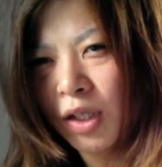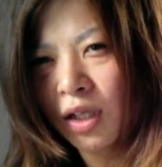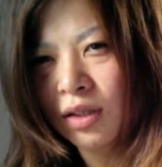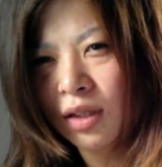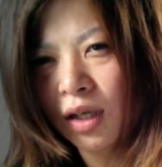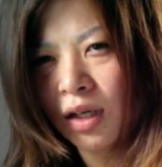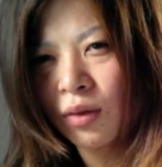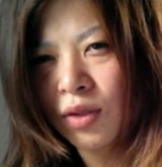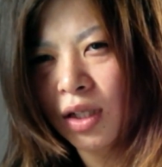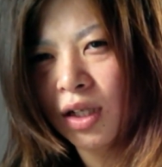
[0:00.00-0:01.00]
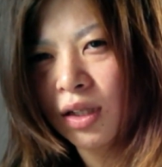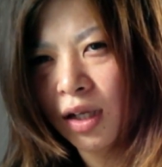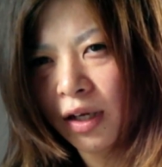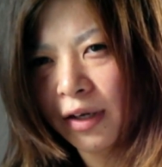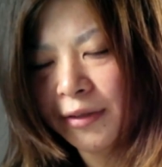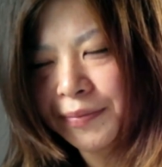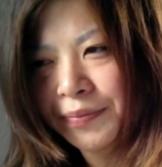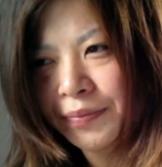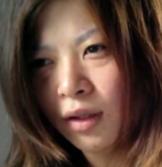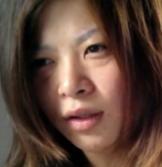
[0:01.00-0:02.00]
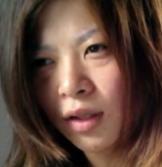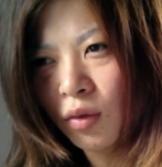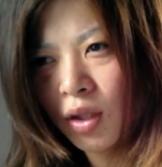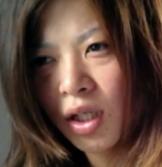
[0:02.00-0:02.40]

まあいいやつって解放された。で、